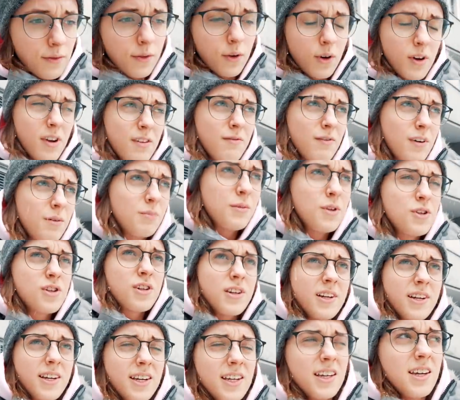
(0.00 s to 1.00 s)
Vorhin war mir
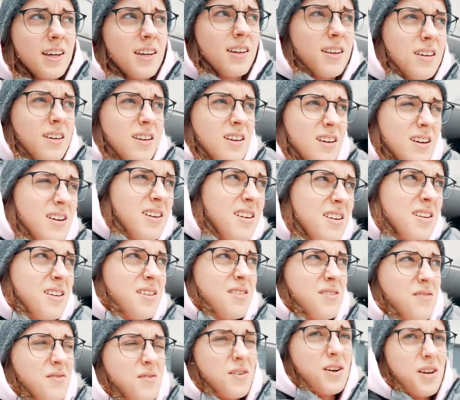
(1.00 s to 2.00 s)
schlecht,
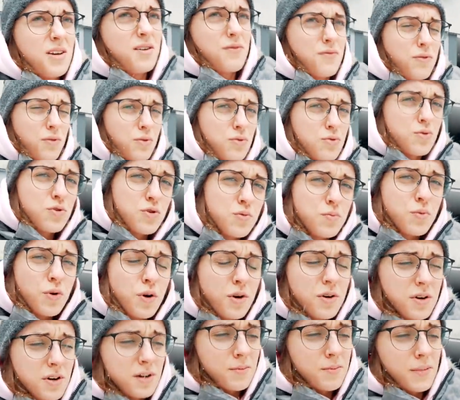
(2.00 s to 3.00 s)
weil ich
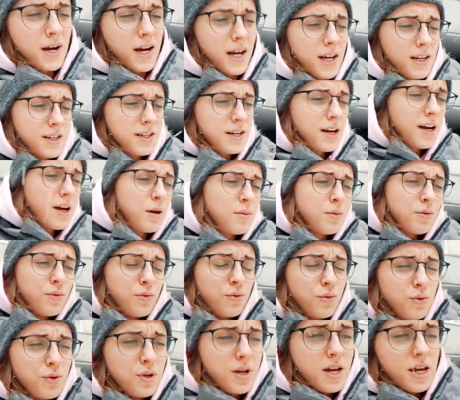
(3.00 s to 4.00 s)
Frühsport gemacht
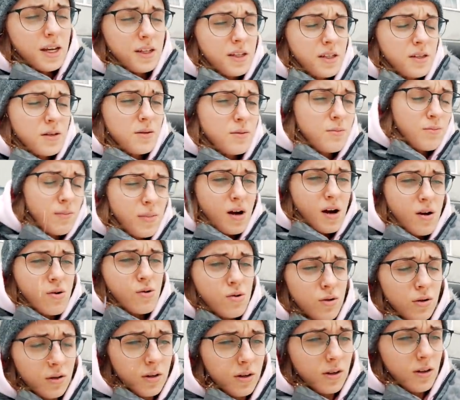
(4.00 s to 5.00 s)
habe, ohne Essen im
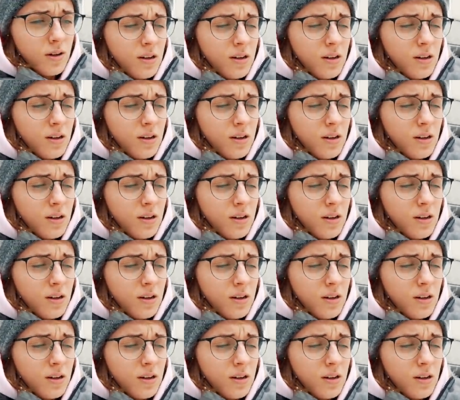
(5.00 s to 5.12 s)
Bauch.